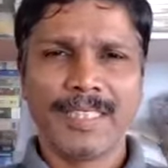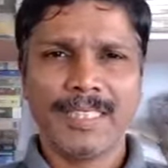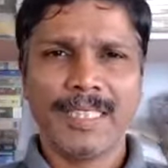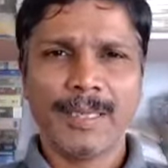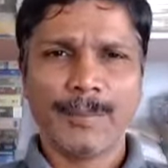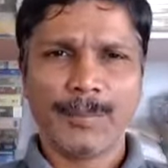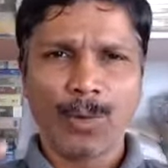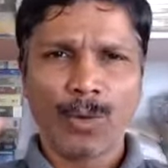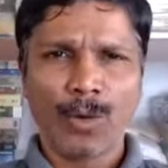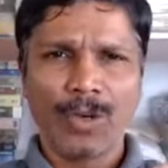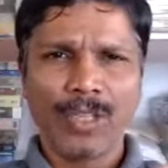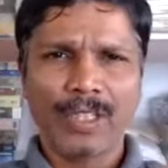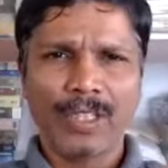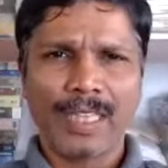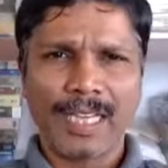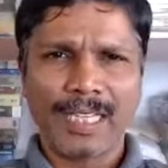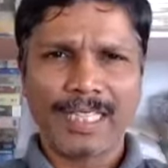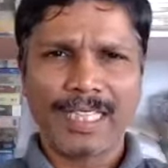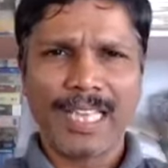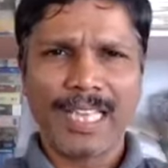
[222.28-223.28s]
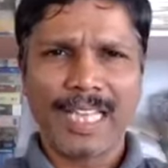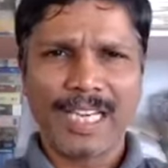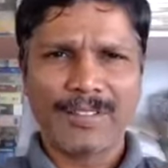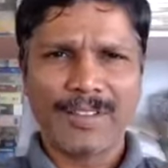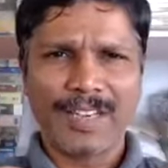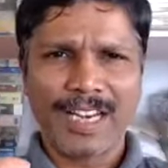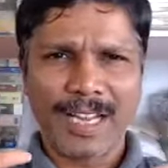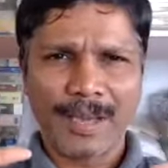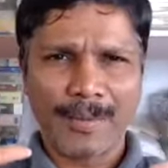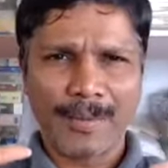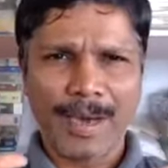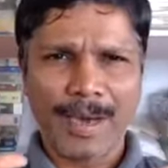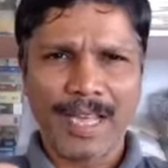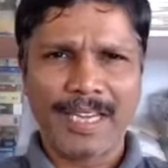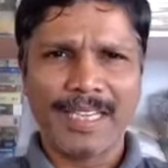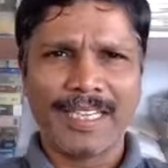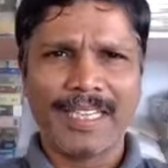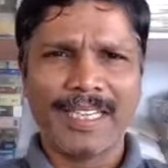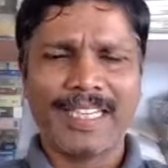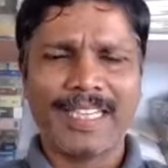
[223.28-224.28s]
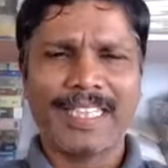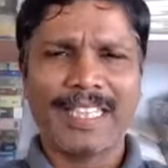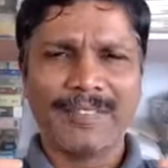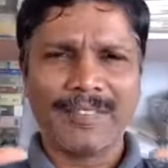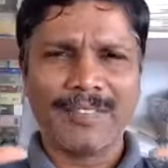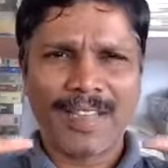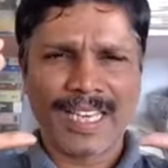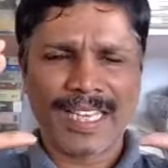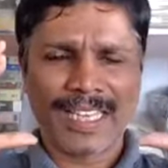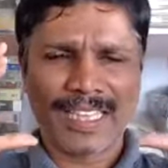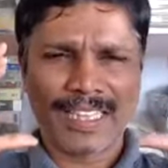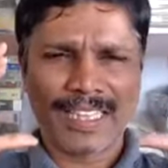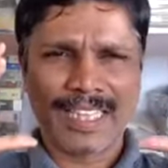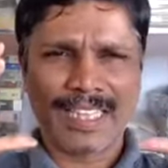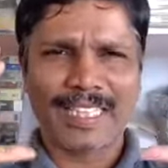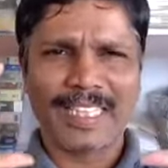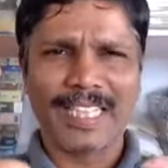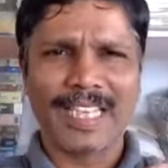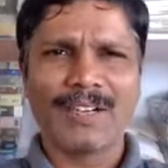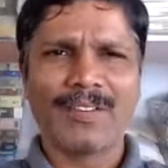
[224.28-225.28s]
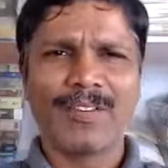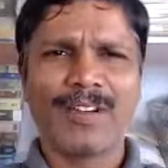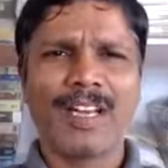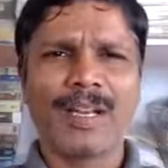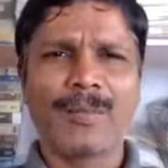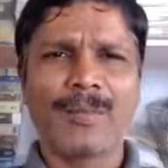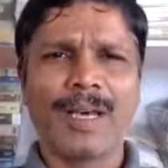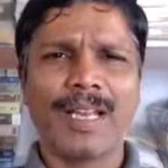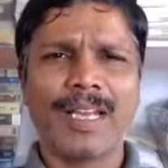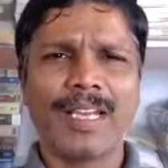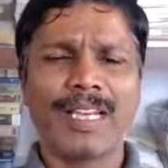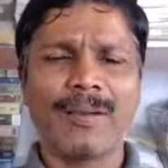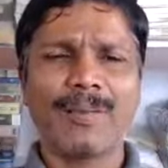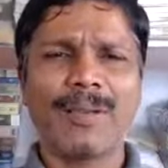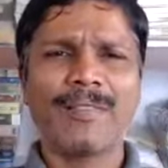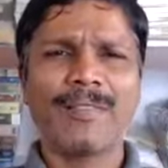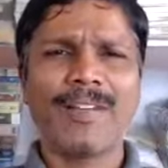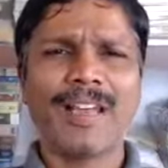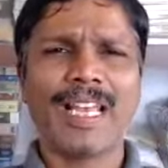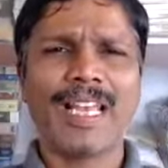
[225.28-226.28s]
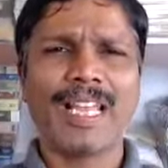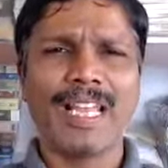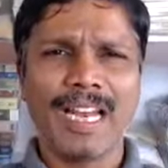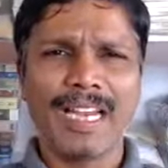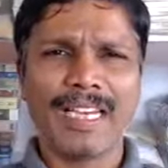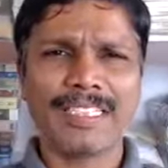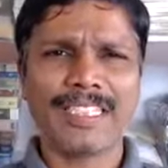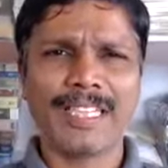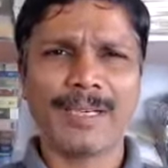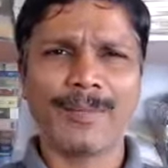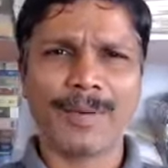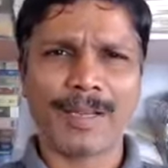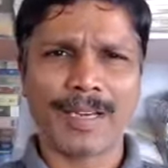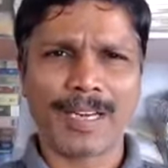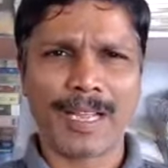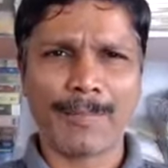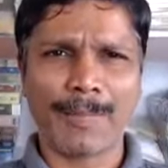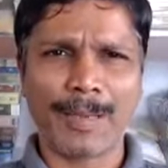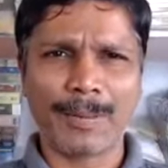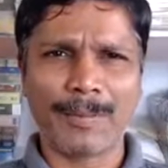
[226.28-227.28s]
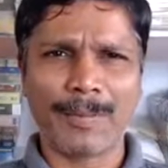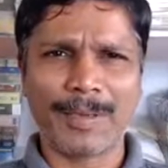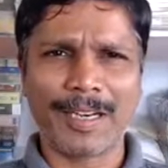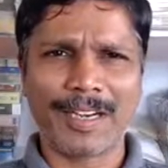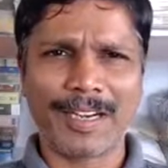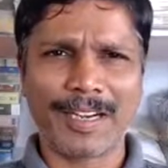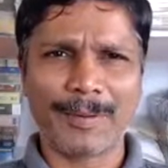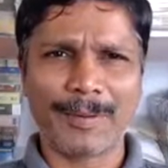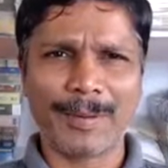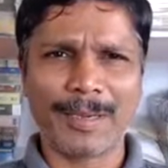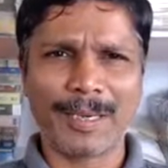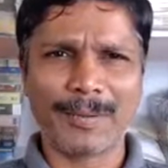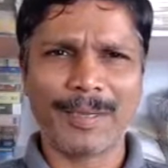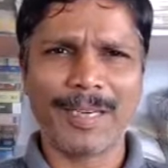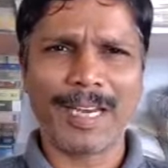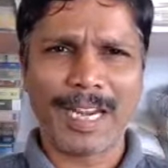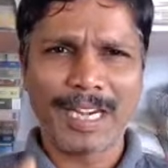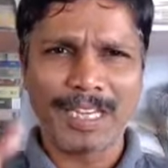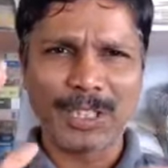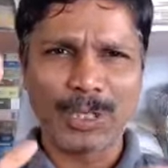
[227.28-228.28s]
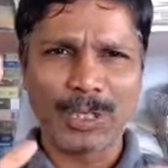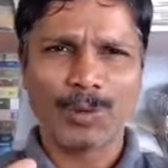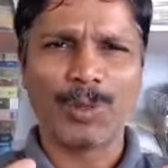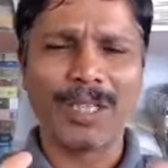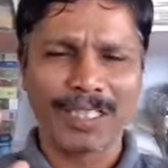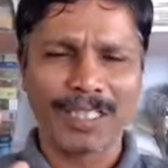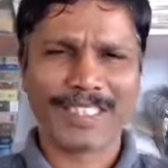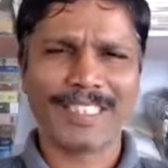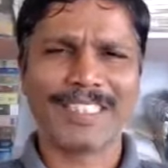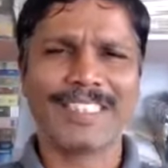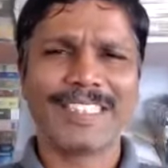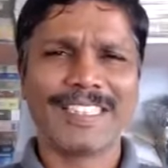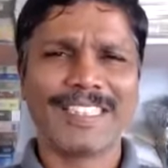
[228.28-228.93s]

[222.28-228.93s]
இந்த பொருளுக்கு தகுதியானவனா நான் மாறிட்டேன் இந்த வேலைக்கு தகுதியானவனா நான் மாறிட்டேன் அப்படின்னா வேலை அடிச்சான் பாடுற அப்பாயின்மெண்ட் ஆர்டர் அப்படின்ற மாதிரி அடிச்சிருவானுங்க